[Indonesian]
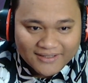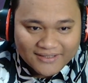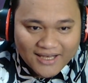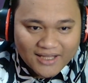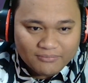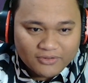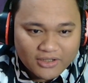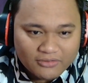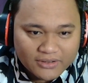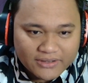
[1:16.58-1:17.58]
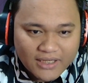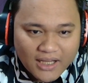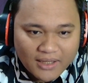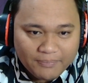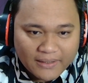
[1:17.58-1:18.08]
Dalam
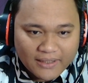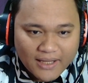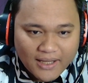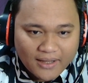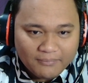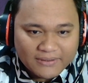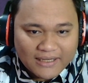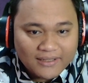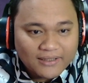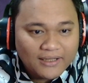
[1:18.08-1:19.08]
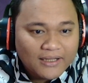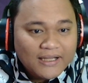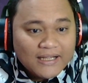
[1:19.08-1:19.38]
tidak pernah berjalan eh,